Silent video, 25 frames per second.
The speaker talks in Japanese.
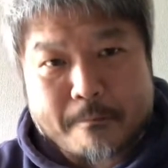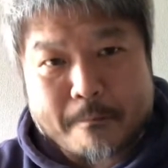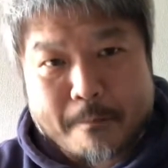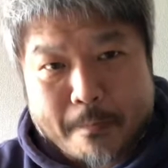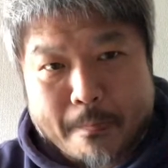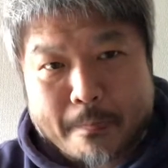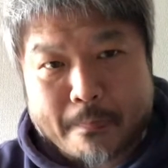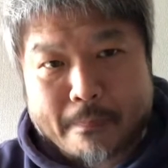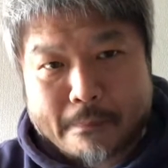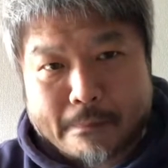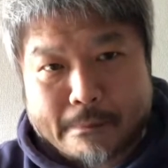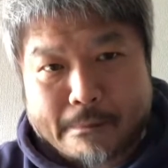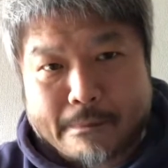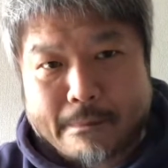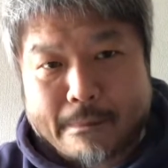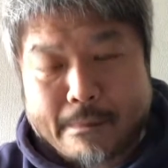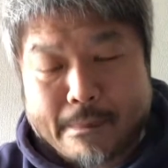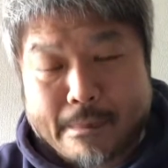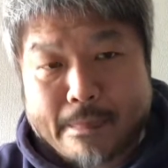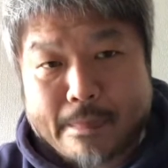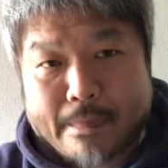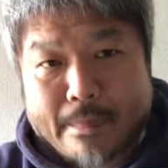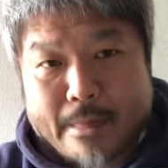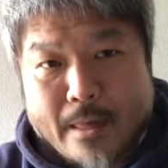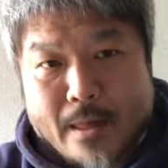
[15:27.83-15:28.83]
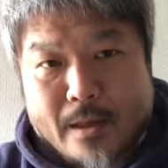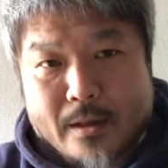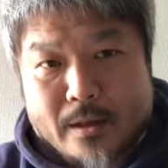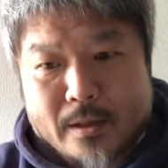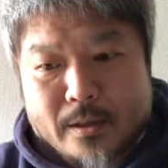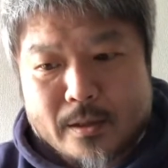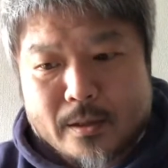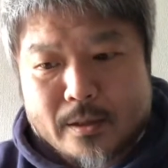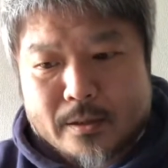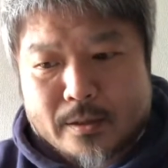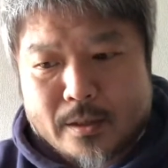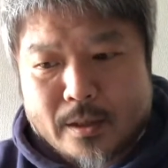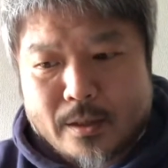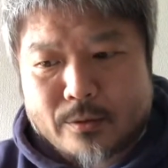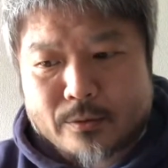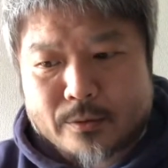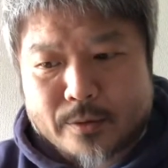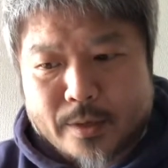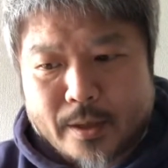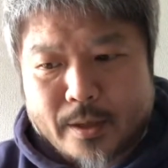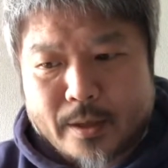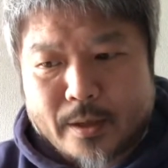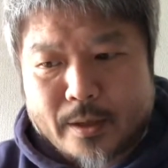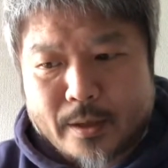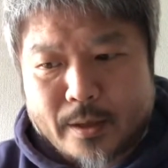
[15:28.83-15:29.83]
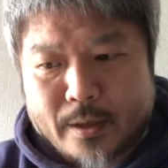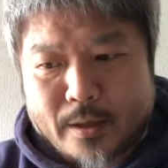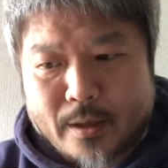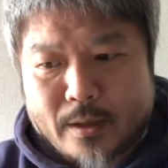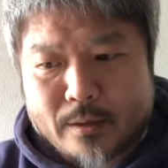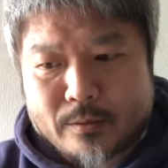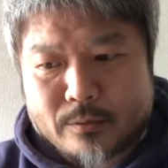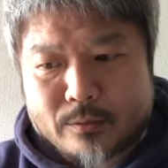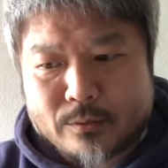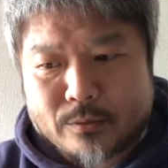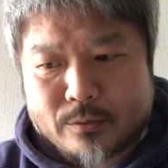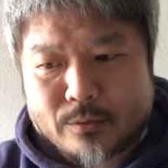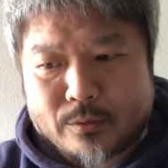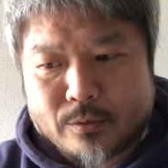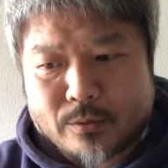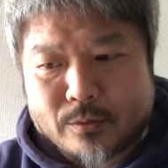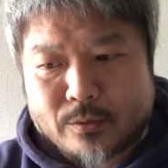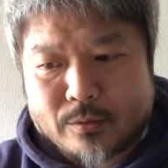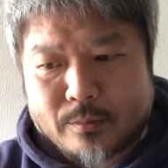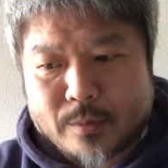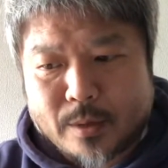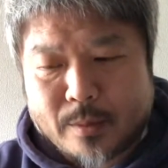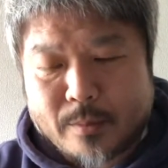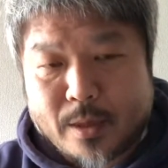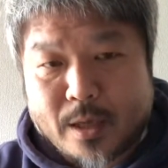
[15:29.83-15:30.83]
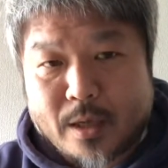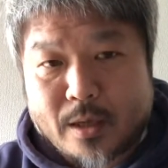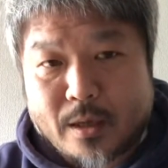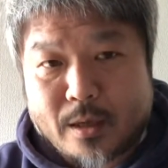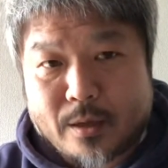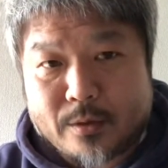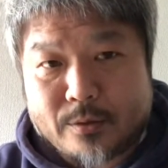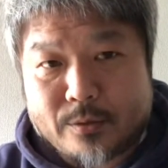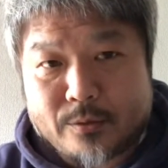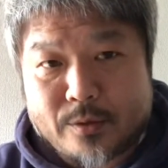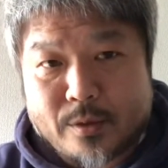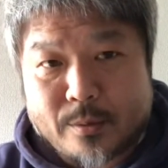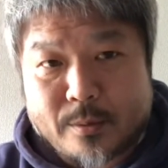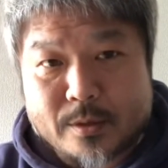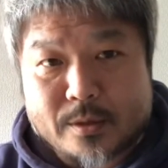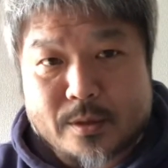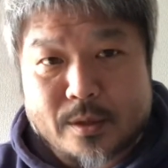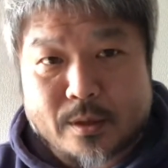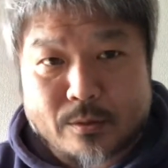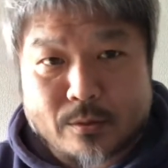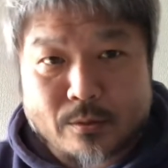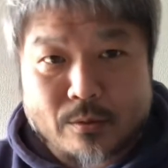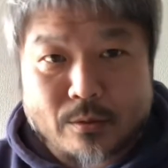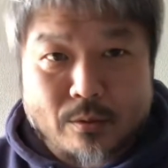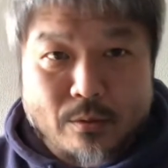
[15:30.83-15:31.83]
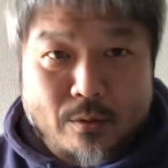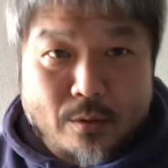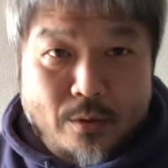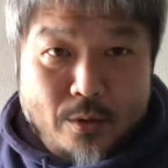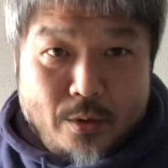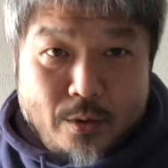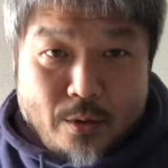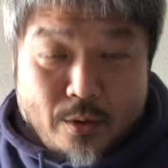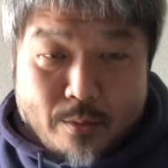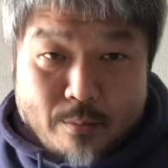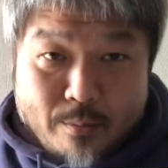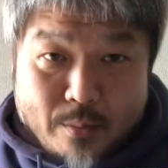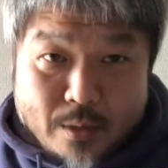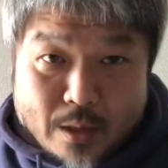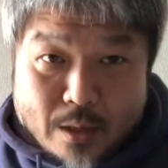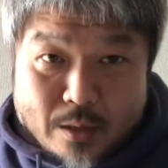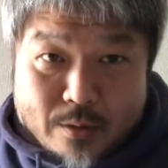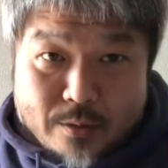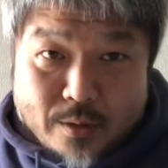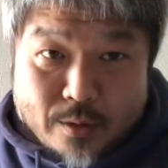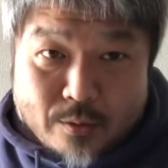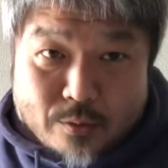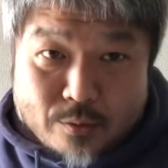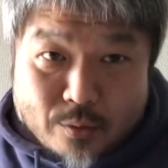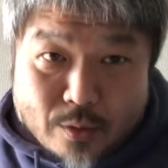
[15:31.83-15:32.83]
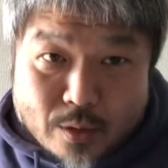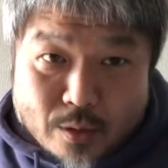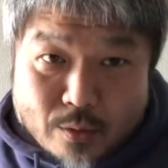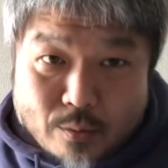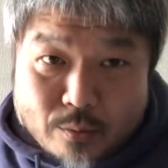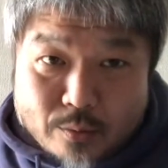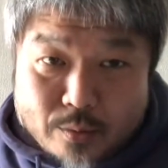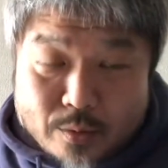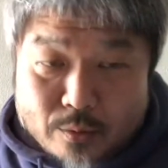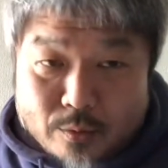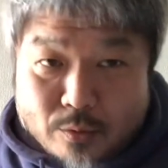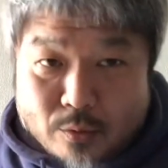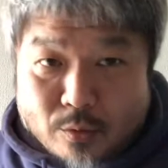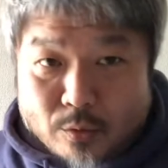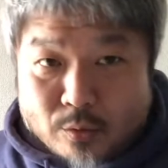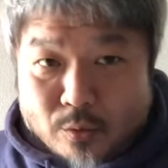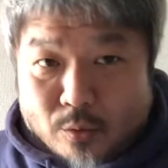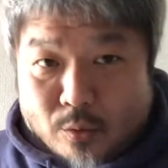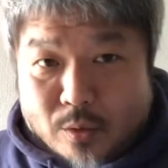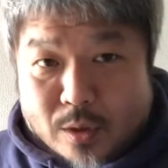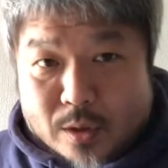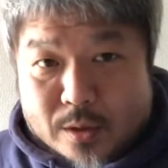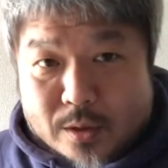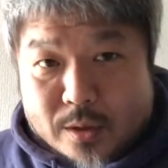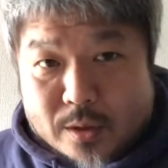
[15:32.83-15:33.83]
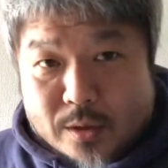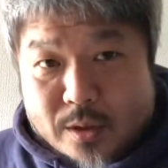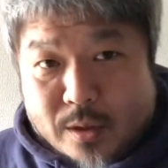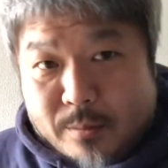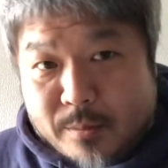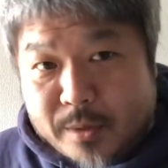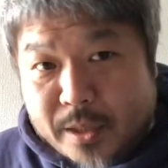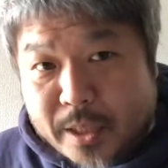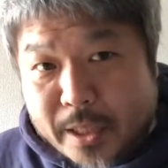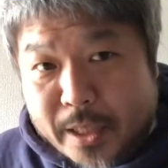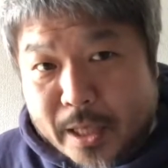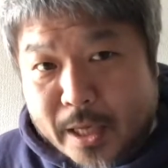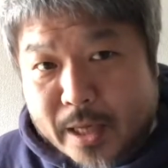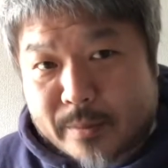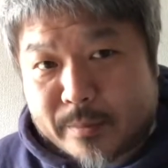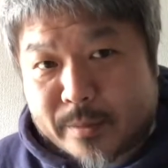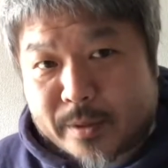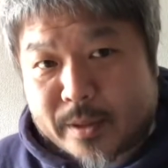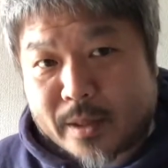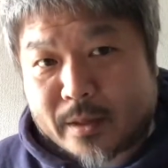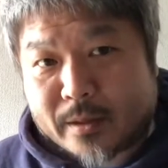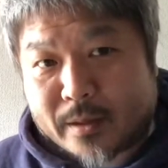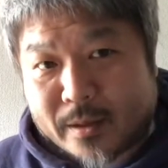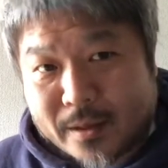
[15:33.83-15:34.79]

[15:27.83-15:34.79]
うん、なので、あのまあ、前から言うてますけど、まあ、学生の相談乗ってるとこ動画全然見てないみたいな